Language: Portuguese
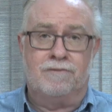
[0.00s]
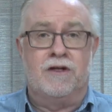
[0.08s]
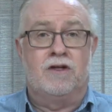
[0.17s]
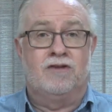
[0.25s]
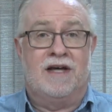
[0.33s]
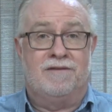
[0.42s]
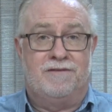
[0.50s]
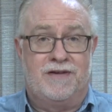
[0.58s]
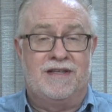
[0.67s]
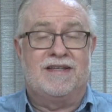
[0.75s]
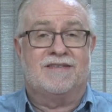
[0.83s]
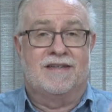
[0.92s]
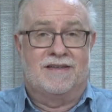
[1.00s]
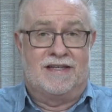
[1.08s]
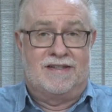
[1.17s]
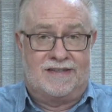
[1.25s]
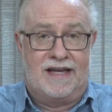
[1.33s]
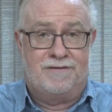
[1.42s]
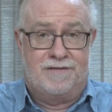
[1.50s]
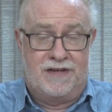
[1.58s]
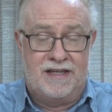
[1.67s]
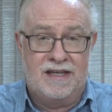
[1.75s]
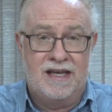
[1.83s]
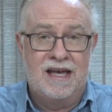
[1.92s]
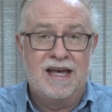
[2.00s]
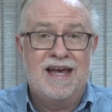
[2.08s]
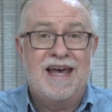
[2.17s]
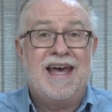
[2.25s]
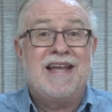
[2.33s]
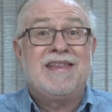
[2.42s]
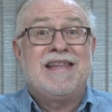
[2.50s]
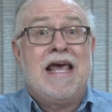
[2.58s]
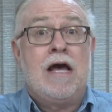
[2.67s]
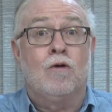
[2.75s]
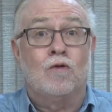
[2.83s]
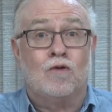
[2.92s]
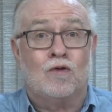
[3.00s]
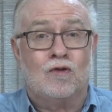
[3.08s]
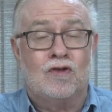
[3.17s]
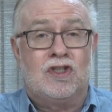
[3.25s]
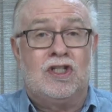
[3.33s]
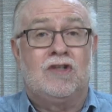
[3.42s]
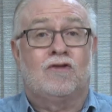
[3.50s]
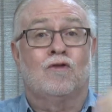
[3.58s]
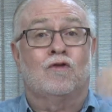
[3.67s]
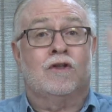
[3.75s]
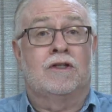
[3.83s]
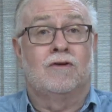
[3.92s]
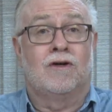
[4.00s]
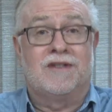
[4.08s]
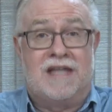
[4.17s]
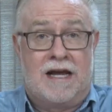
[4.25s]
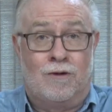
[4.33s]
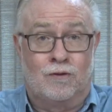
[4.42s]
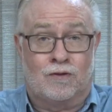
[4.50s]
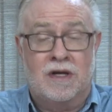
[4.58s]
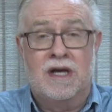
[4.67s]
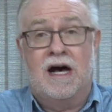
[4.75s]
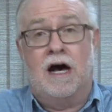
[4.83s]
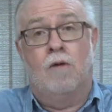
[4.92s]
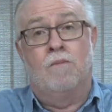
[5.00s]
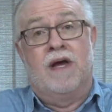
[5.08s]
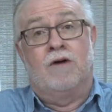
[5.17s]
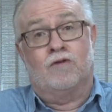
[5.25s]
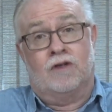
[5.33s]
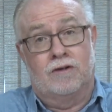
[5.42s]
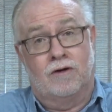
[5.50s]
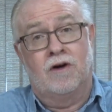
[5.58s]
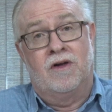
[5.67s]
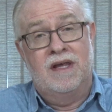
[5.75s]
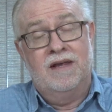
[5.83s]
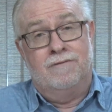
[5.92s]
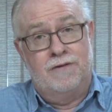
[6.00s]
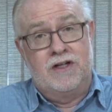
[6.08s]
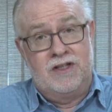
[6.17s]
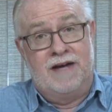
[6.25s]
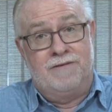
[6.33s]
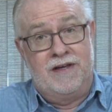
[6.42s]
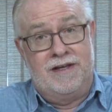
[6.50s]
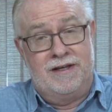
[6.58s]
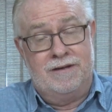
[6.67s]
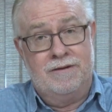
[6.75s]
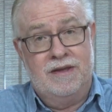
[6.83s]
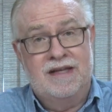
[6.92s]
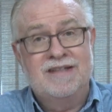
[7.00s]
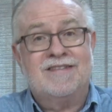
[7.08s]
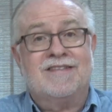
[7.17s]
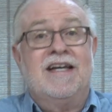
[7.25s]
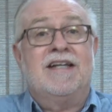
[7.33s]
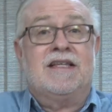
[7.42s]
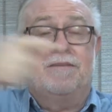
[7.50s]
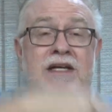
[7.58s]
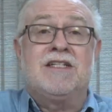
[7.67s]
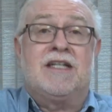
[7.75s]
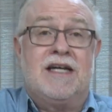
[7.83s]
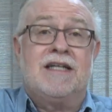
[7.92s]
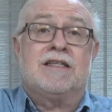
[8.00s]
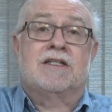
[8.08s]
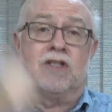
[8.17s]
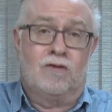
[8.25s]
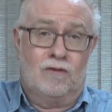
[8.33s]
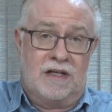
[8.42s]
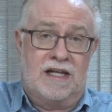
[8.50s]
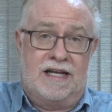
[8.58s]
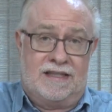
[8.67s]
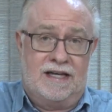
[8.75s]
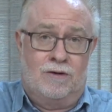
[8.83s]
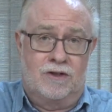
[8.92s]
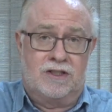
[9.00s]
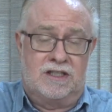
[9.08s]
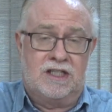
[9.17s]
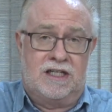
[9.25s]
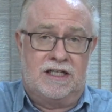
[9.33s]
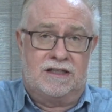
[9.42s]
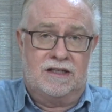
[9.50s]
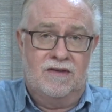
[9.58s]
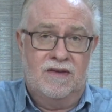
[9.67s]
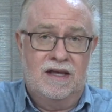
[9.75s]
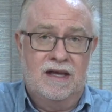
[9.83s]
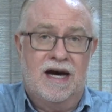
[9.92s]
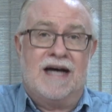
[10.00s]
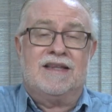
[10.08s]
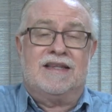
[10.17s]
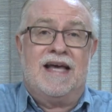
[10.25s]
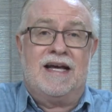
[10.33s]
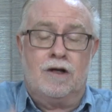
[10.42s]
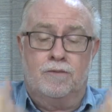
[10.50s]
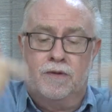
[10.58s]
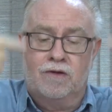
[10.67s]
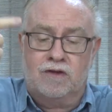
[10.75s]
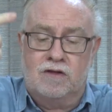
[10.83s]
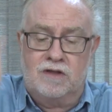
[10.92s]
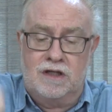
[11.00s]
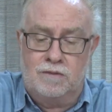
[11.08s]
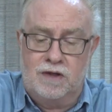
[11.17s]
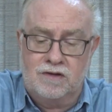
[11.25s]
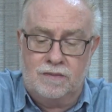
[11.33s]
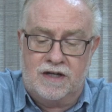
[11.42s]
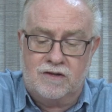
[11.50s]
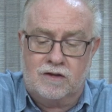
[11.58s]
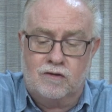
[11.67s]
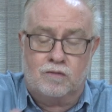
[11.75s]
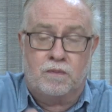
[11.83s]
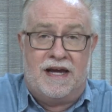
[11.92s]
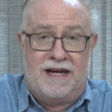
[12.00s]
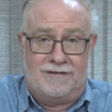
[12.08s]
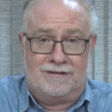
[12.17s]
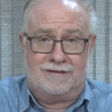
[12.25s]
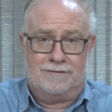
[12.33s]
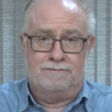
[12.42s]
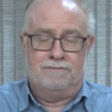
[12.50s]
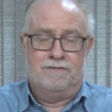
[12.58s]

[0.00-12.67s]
filho de Davi, descendente de Davi, é Deus, disse o Senhor Deus ao meu Senhor, filho de Davi, senta à minha direita. Jesus está lá até hoje, na direita, até que eu ponha os teus inimigos debaixo dos teus pés.